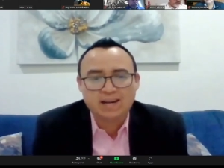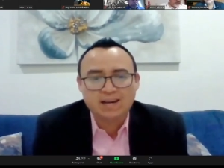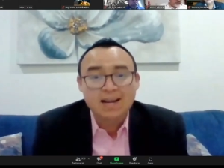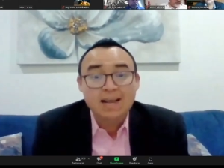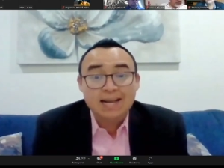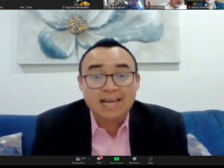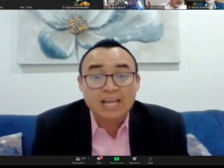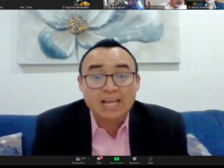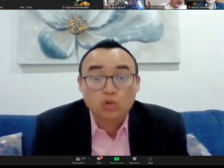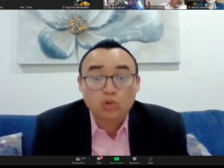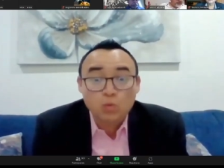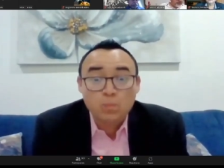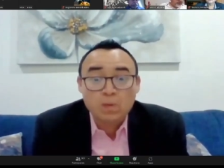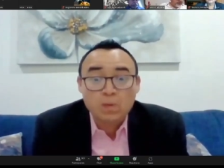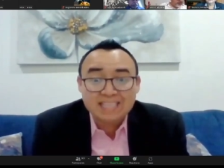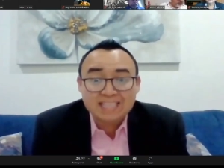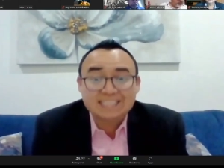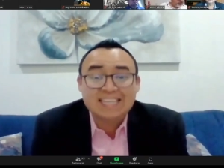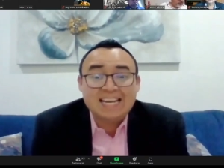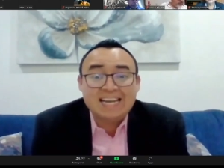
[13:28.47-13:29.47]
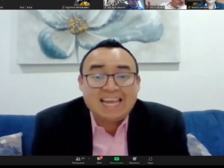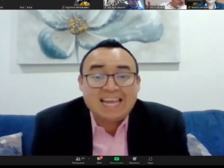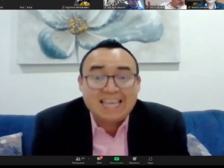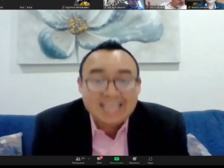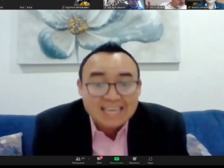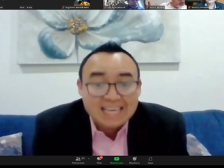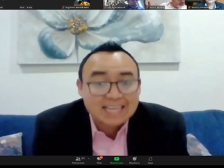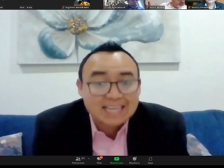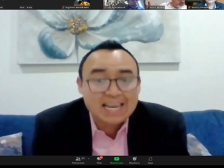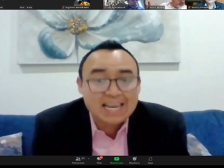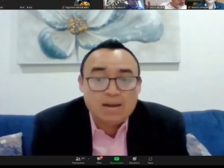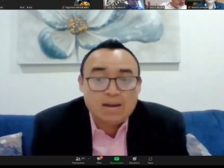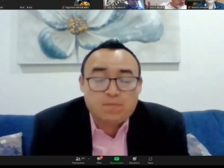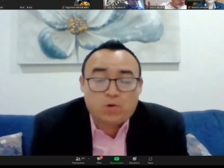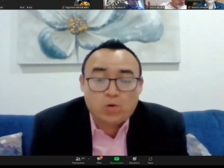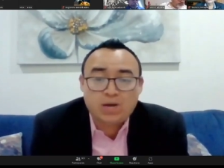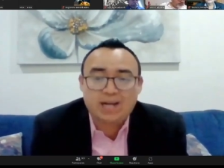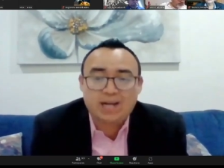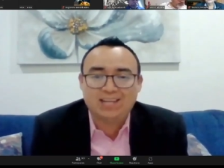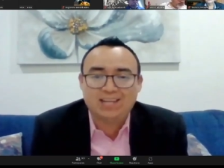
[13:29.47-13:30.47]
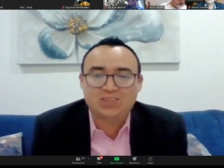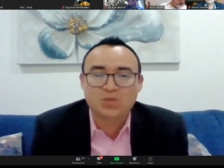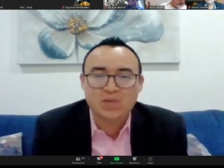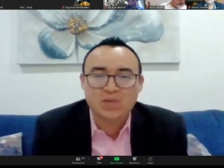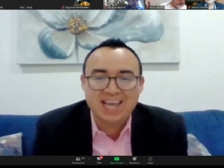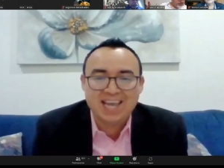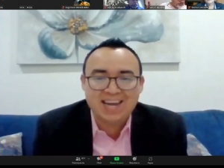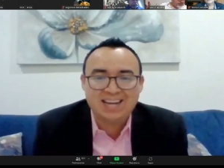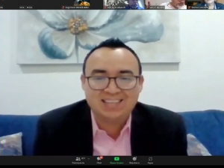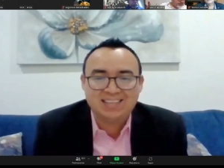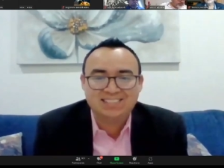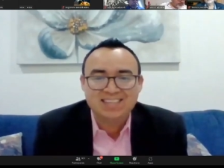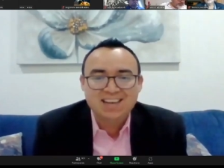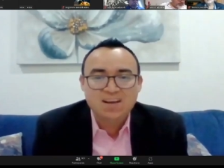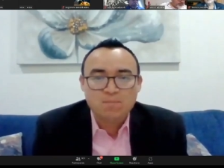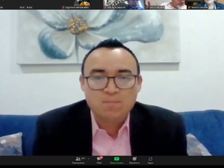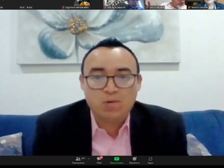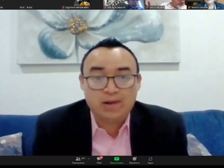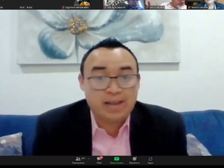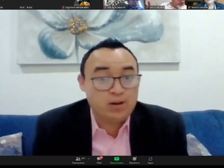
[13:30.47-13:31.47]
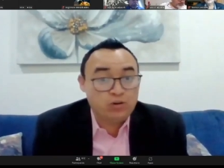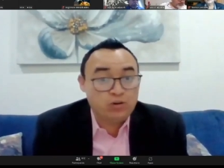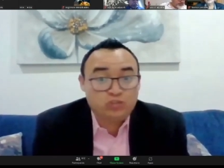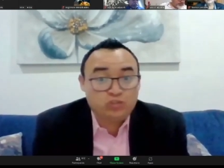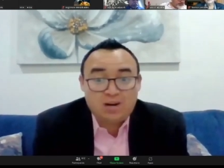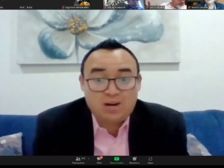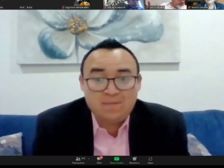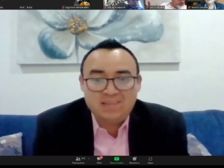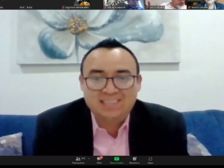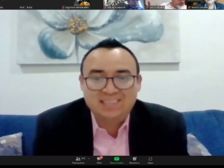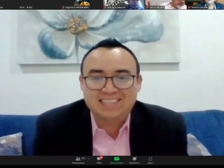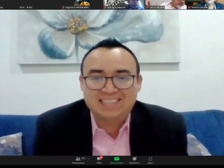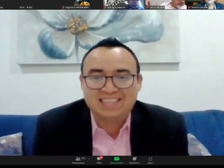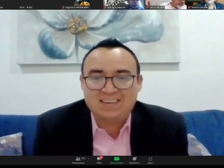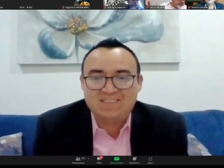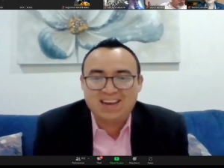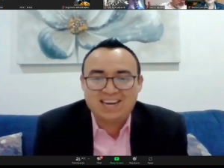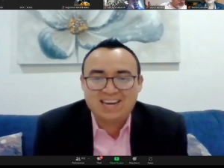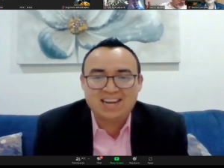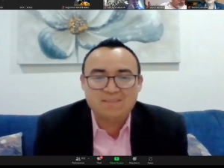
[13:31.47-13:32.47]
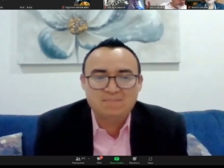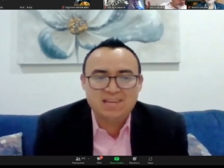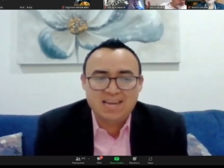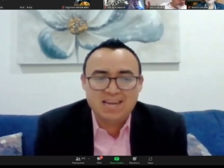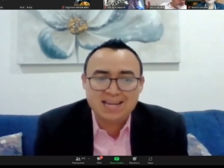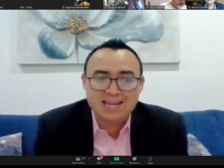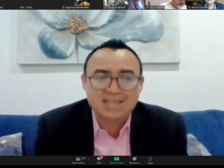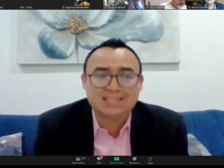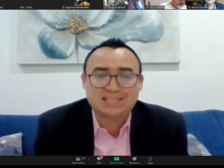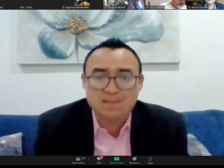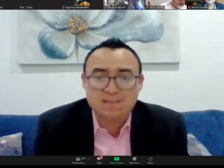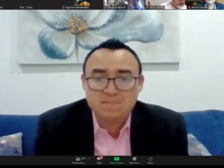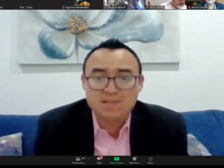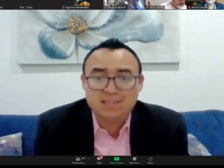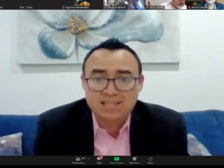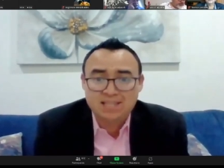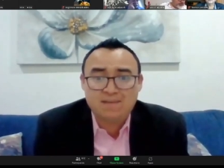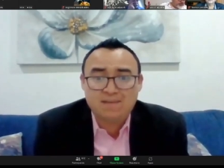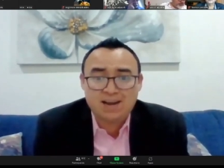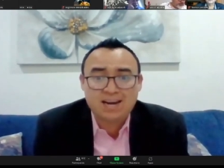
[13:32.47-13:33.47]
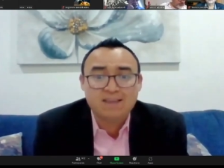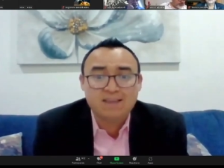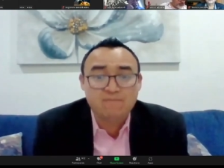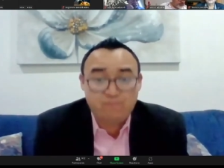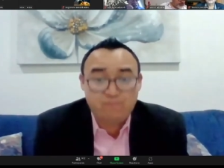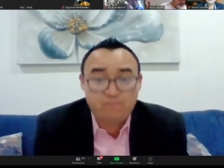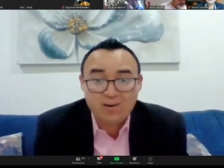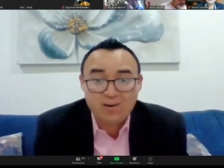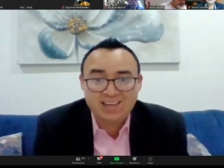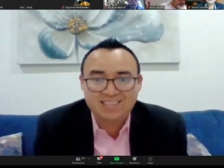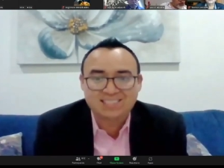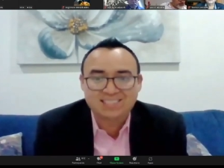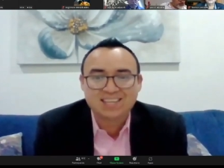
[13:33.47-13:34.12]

que tú puedes elegir el broker que tú quieras, porque no solamente trabaja en binarias, también trabaja en Forex.